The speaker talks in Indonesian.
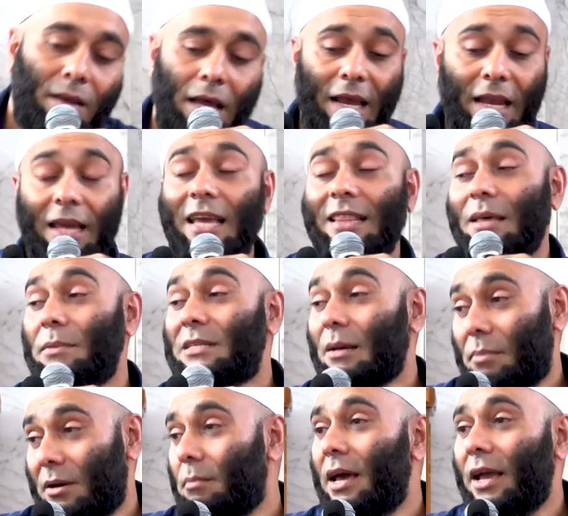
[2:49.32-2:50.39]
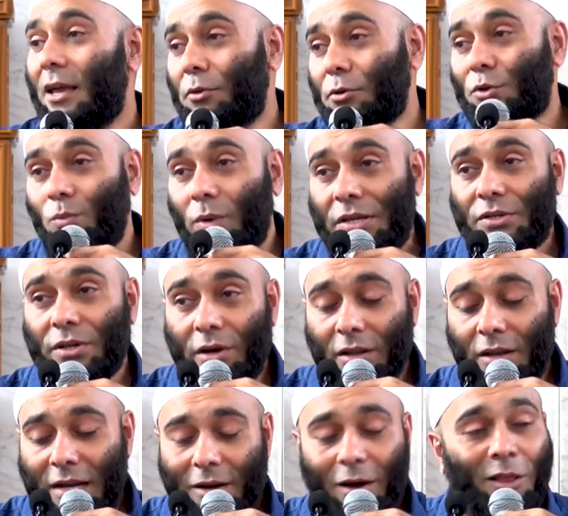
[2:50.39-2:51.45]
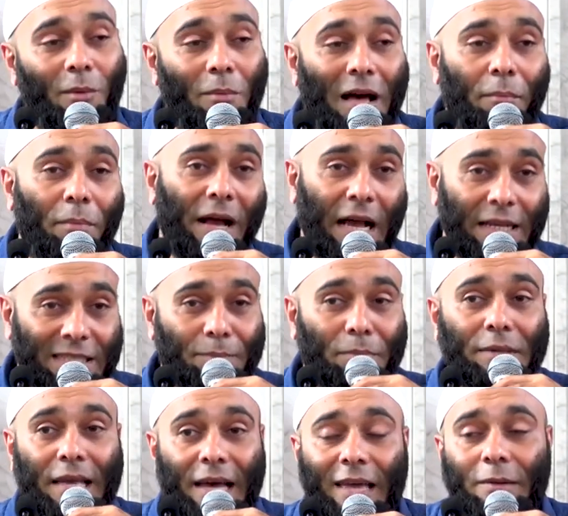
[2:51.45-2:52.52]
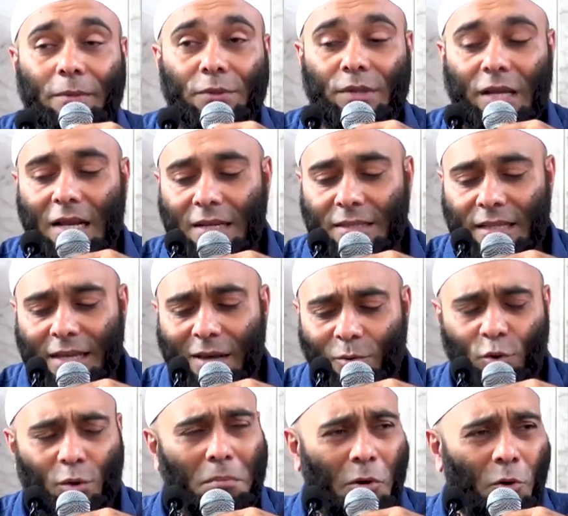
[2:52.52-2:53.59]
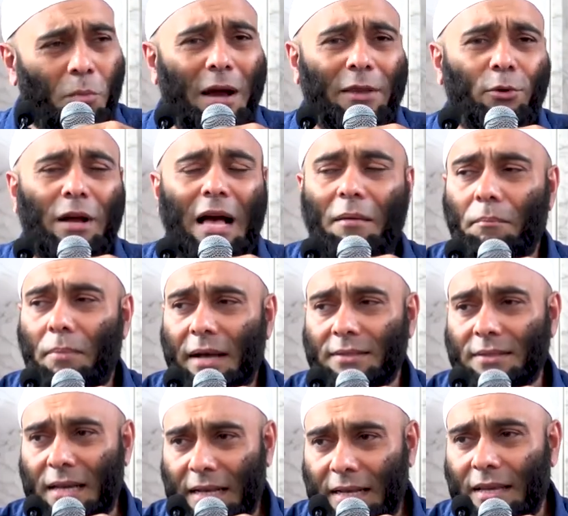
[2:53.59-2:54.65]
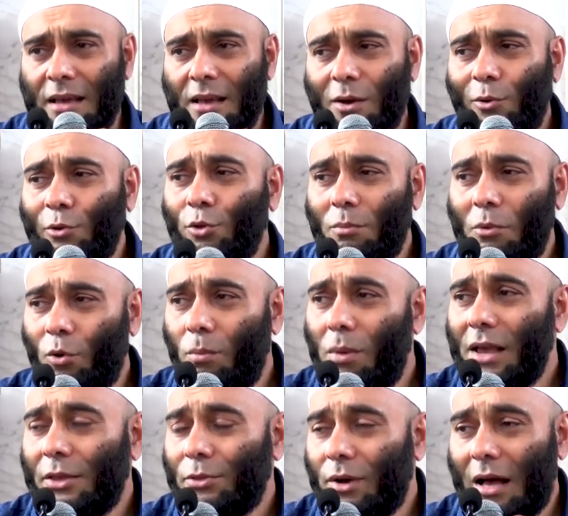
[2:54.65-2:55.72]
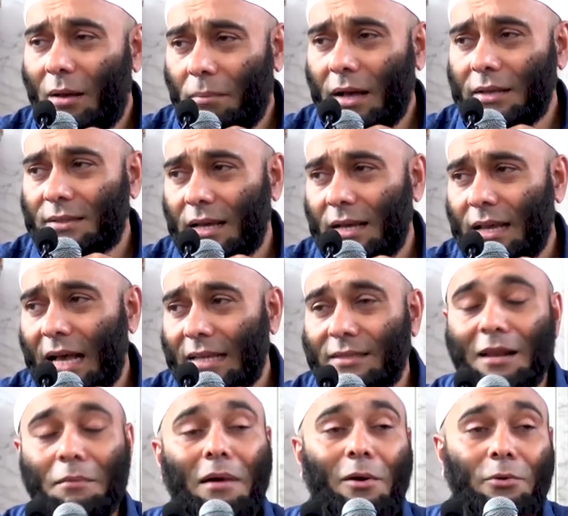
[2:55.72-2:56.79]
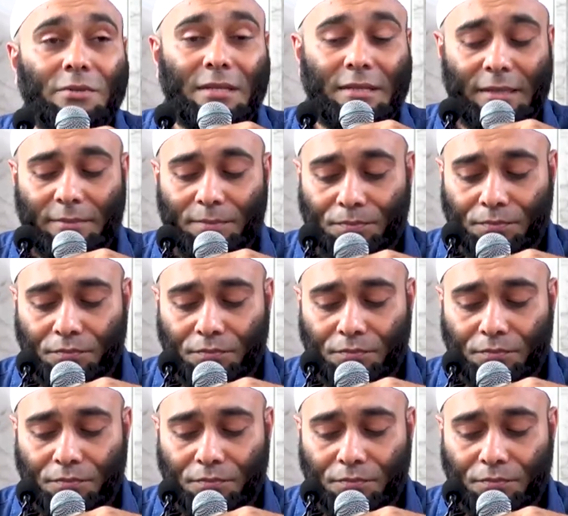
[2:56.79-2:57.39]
Lagi-lagi kita bisa perbaiki itu semua insya Allah. Dan Allah maha pengasih penyayang buat sekalian sehingga untuk mengubah itu gampang sekali. Untuk mengubahnya itu gampang sekali. Asal mau saja.